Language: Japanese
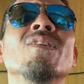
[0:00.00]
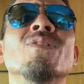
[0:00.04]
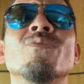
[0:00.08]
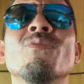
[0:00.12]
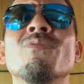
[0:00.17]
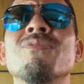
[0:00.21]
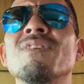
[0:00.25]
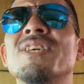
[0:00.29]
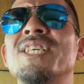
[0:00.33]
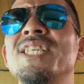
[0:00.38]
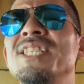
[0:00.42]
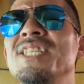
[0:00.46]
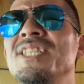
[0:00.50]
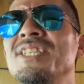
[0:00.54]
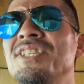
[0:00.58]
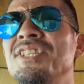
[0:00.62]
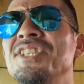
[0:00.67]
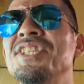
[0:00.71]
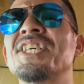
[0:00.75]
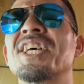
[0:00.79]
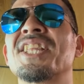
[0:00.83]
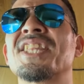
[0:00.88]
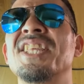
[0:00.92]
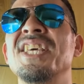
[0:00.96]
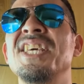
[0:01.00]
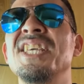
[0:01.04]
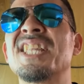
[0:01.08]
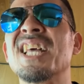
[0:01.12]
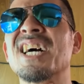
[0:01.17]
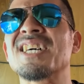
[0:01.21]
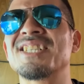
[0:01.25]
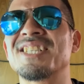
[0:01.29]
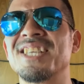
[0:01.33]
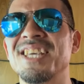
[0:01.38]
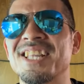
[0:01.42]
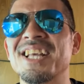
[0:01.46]
喉傷ついちゃって
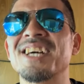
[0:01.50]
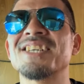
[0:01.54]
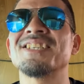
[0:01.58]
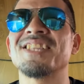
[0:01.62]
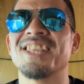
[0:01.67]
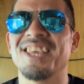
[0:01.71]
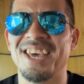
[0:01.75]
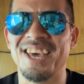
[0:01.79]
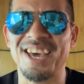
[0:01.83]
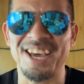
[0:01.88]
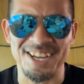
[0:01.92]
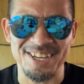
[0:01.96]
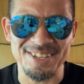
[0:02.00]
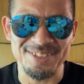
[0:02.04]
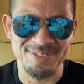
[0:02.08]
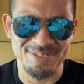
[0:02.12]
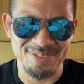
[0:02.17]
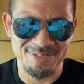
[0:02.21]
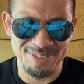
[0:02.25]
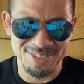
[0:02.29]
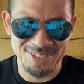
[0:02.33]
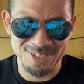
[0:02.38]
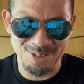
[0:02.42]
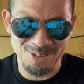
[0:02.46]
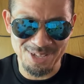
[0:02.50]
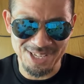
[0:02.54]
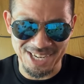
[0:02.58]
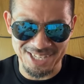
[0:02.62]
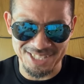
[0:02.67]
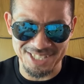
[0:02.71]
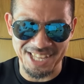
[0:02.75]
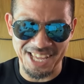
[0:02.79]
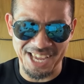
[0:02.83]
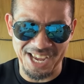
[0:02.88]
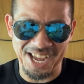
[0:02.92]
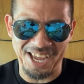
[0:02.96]
痛くて痛くて、もうとにか
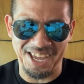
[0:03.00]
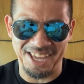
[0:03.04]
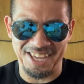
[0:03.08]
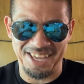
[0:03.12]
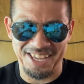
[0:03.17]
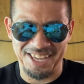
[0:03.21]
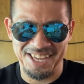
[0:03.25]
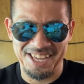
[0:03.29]
くでかい。